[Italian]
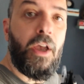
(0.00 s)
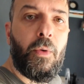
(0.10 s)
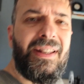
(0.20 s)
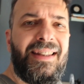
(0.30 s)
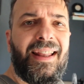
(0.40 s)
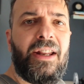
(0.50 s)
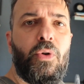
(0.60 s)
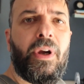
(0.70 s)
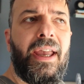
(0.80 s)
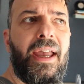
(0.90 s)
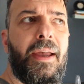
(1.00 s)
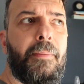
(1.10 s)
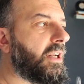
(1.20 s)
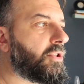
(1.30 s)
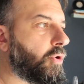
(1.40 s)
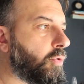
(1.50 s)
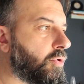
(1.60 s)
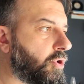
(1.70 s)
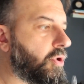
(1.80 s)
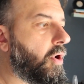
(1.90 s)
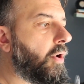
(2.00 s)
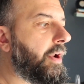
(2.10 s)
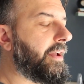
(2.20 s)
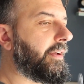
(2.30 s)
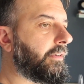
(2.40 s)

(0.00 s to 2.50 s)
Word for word: Quindi credo che la soluzione